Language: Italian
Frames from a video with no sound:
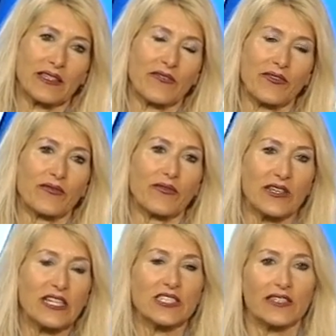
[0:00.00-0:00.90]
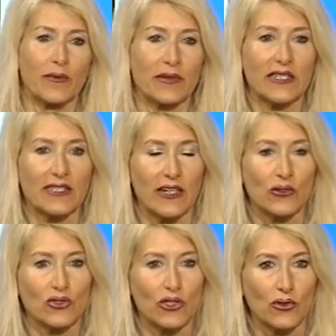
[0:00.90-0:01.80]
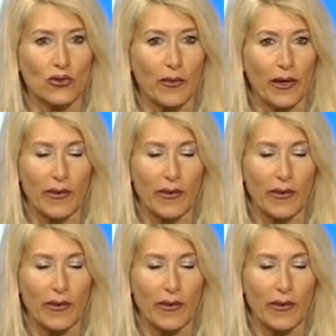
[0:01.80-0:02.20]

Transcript: Da, ferisce talmente tanto, secondo me,